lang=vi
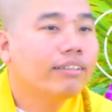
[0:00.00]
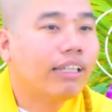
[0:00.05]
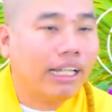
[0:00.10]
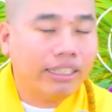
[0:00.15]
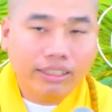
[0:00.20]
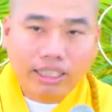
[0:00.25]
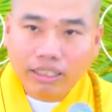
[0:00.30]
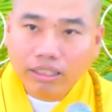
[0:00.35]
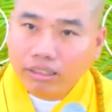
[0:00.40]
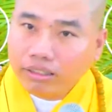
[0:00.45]

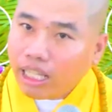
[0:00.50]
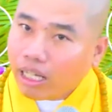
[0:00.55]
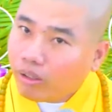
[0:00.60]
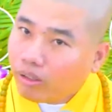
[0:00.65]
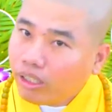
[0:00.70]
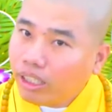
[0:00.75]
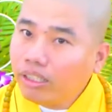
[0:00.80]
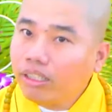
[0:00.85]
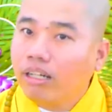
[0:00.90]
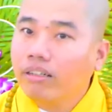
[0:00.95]
Tại vì người
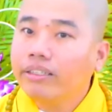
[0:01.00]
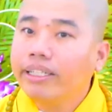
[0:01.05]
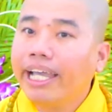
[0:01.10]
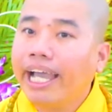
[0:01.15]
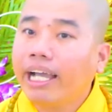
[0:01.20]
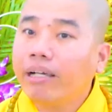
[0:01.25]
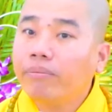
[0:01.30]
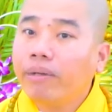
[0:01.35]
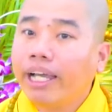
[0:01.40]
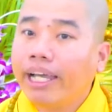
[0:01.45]
ta có thể cười
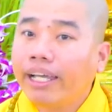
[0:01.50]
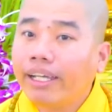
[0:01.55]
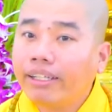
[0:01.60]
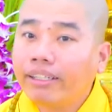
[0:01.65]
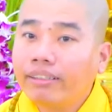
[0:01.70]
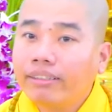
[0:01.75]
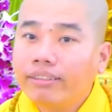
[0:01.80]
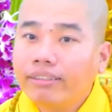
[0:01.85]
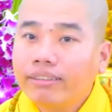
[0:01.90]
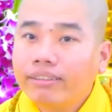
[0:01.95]
giả
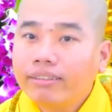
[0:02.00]
mà.